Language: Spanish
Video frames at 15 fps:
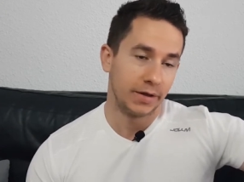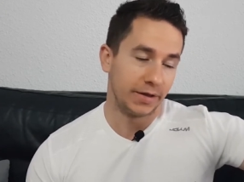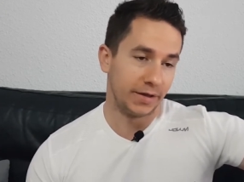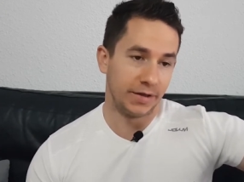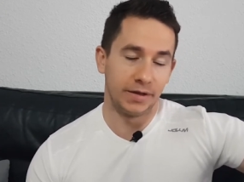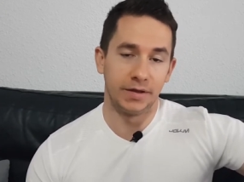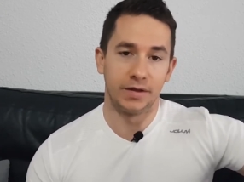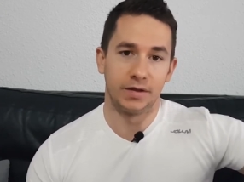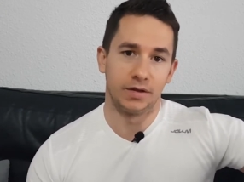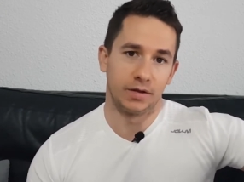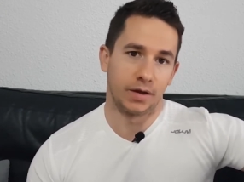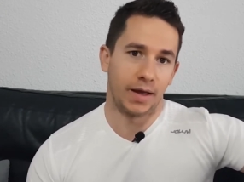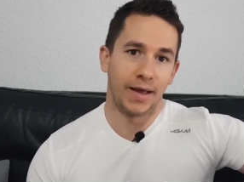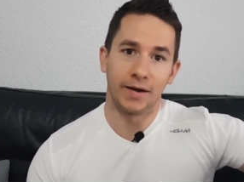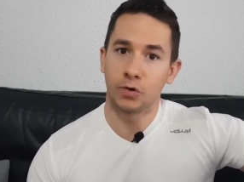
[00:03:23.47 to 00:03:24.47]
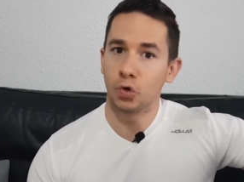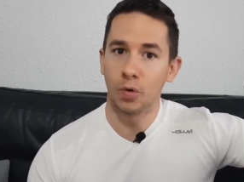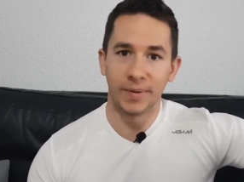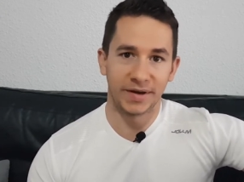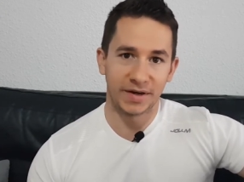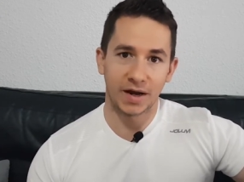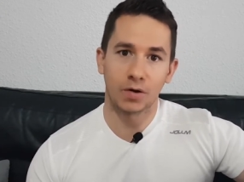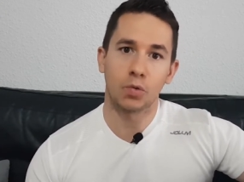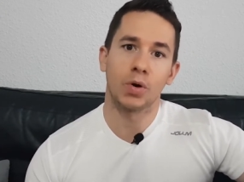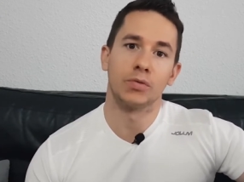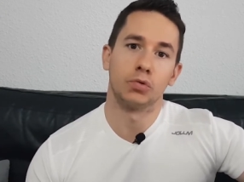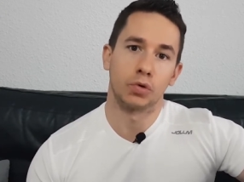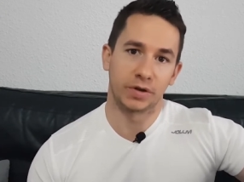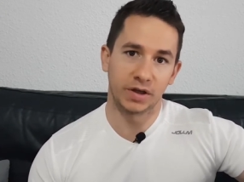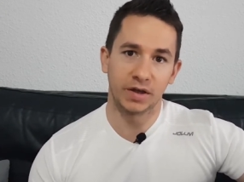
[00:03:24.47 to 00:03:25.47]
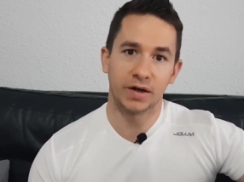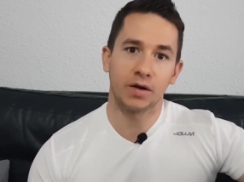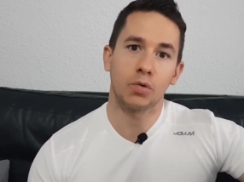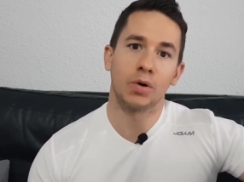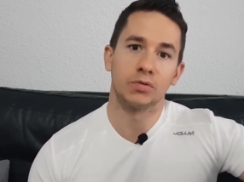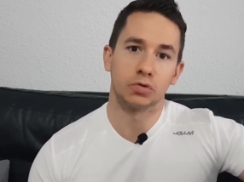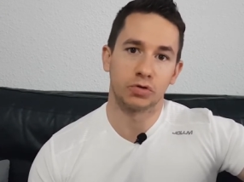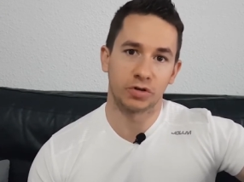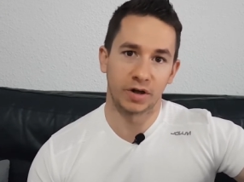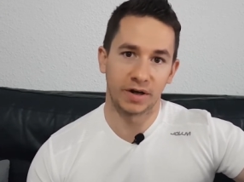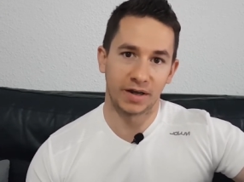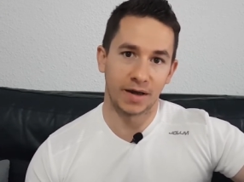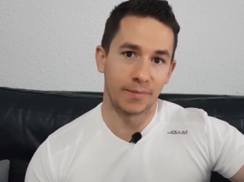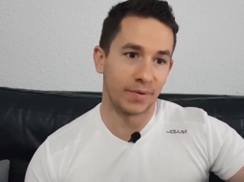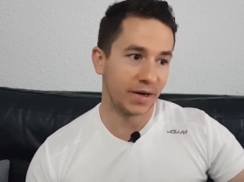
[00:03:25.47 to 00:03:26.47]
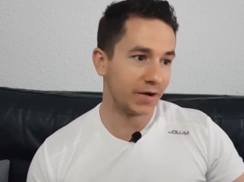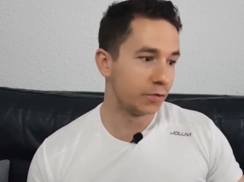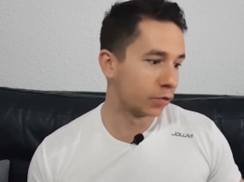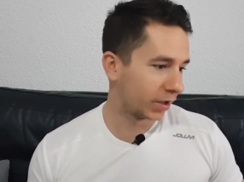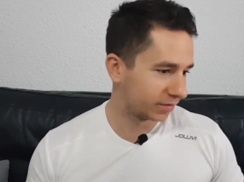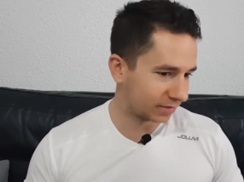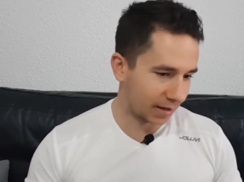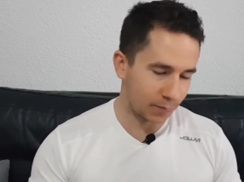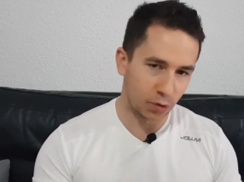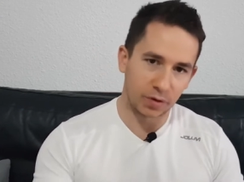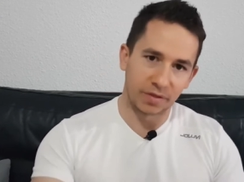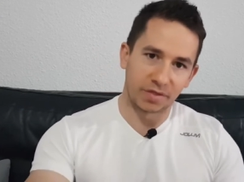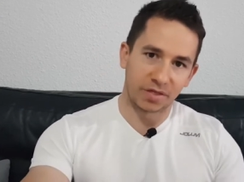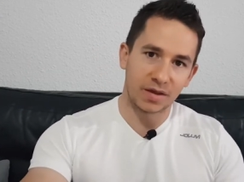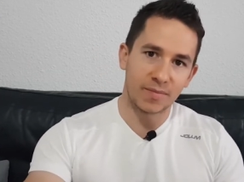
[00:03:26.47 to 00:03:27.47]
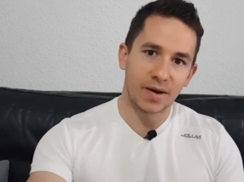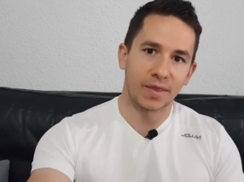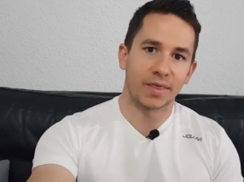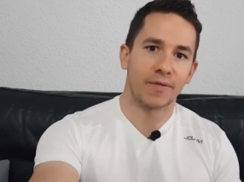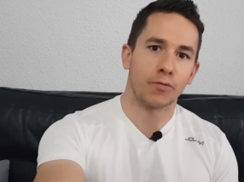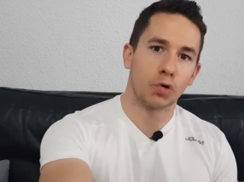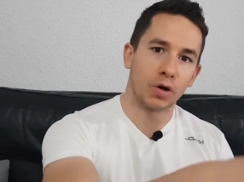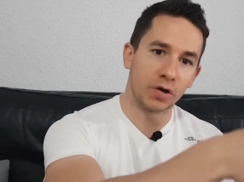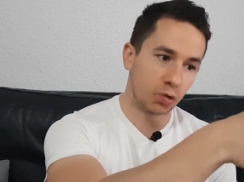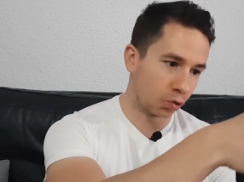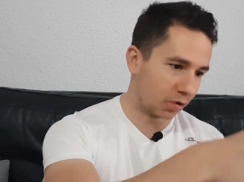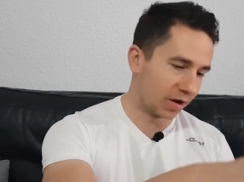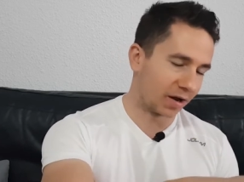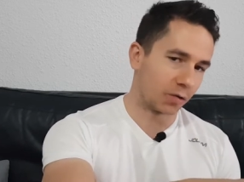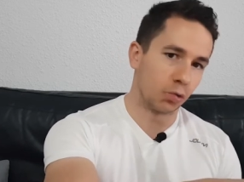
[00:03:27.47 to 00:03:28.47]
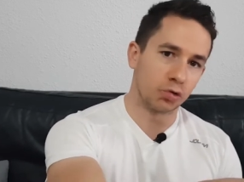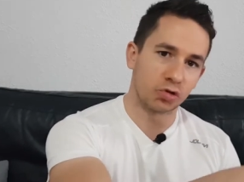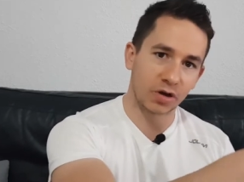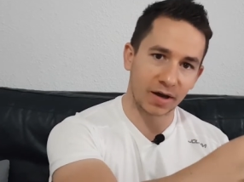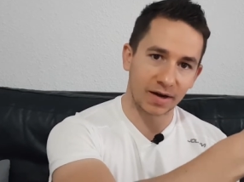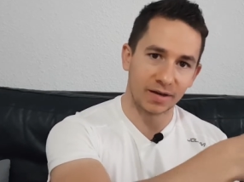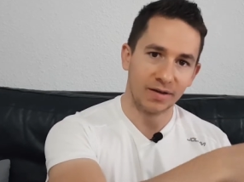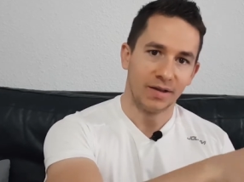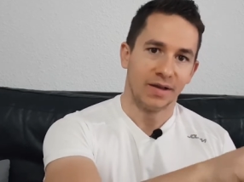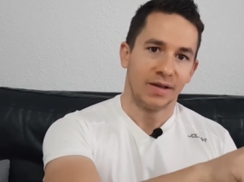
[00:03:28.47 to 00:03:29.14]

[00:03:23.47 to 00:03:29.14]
y él come ya cuando quiere, cuando tiene hambre, no estamos encima dándole con la cuchara